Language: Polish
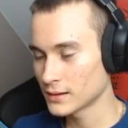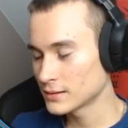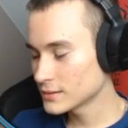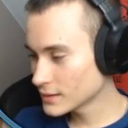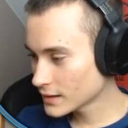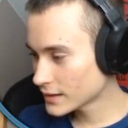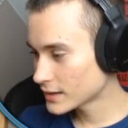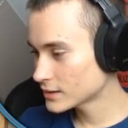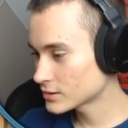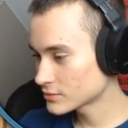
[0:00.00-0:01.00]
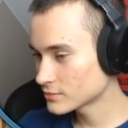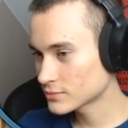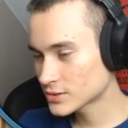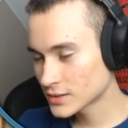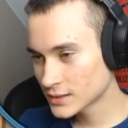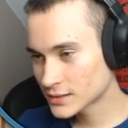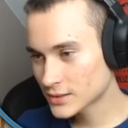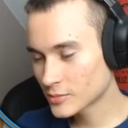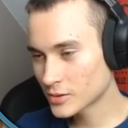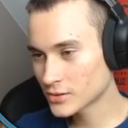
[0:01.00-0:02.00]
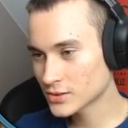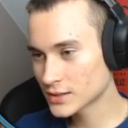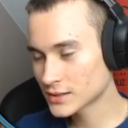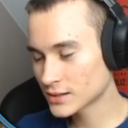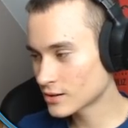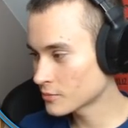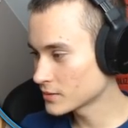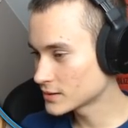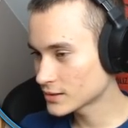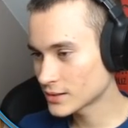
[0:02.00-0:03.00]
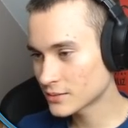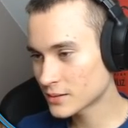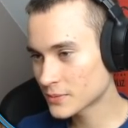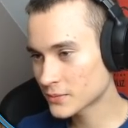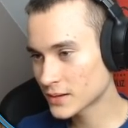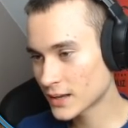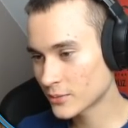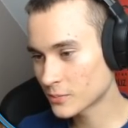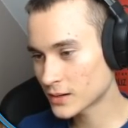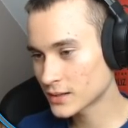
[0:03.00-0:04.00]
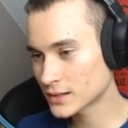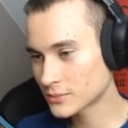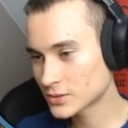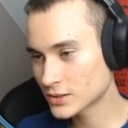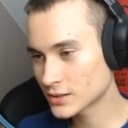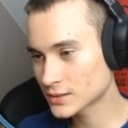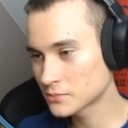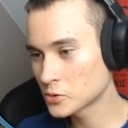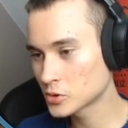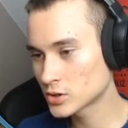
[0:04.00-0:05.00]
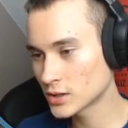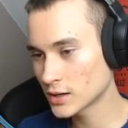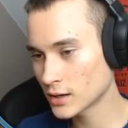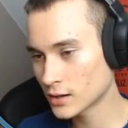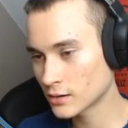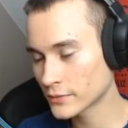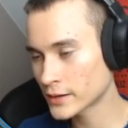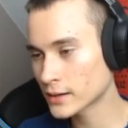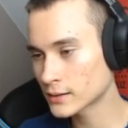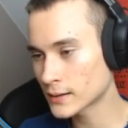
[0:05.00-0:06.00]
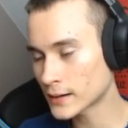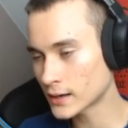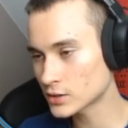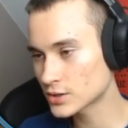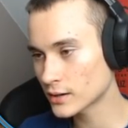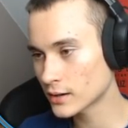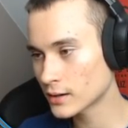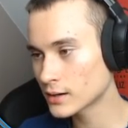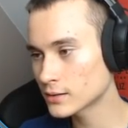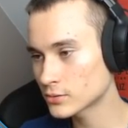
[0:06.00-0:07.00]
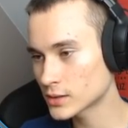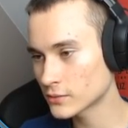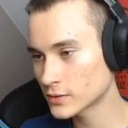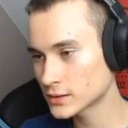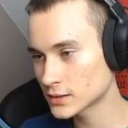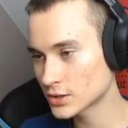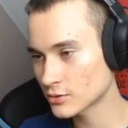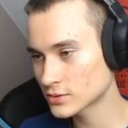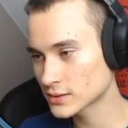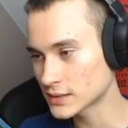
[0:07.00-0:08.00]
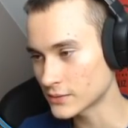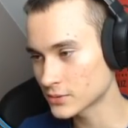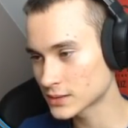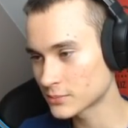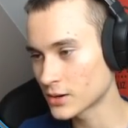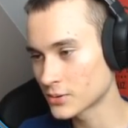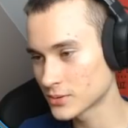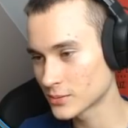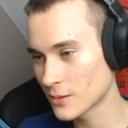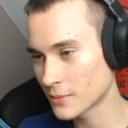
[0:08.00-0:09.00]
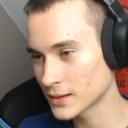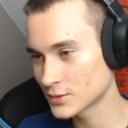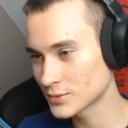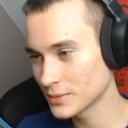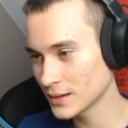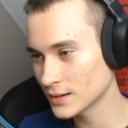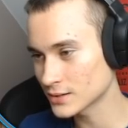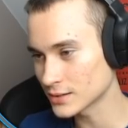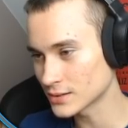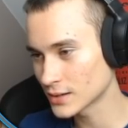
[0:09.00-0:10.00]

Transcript: Nie, to wszystko można zrobić, to nie ma problemu. Pani tam się nie smuci, rowerek na razie, ale tutaj widzę, gdzie już zostawił samochód, to ma pani czym jeździć.